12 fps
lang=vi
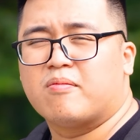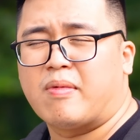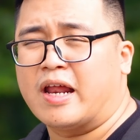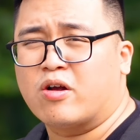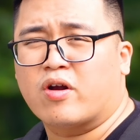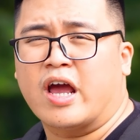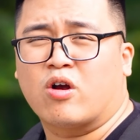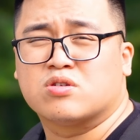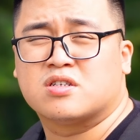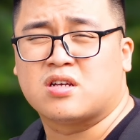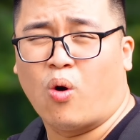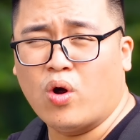màn hình con này
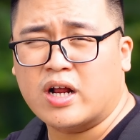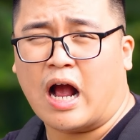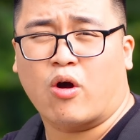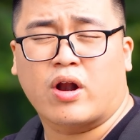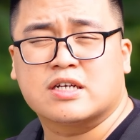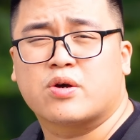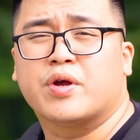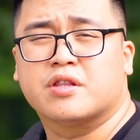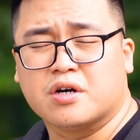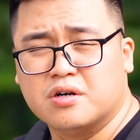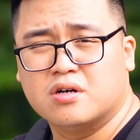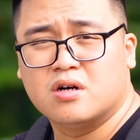còn xấu hơn cả con
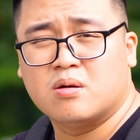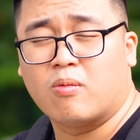A6400,